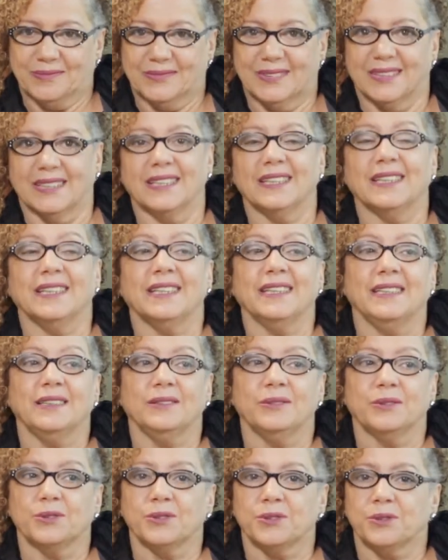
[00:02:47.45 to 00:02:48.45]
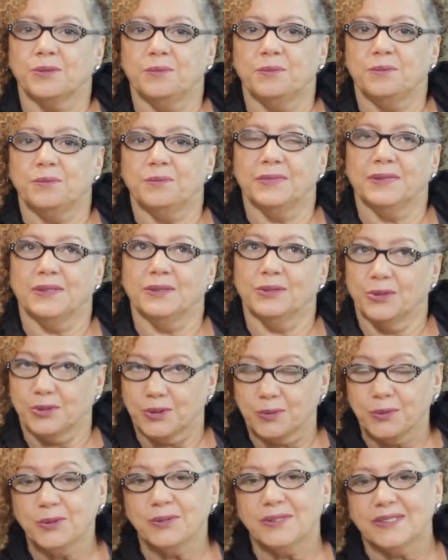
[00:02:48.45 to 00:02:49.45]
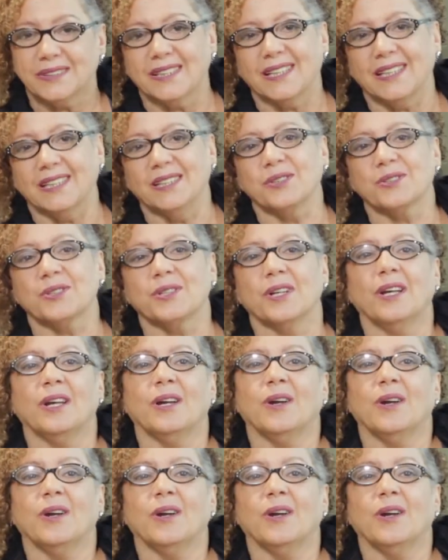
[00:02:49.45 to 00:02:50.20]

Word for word: É, em, dois, em 2003,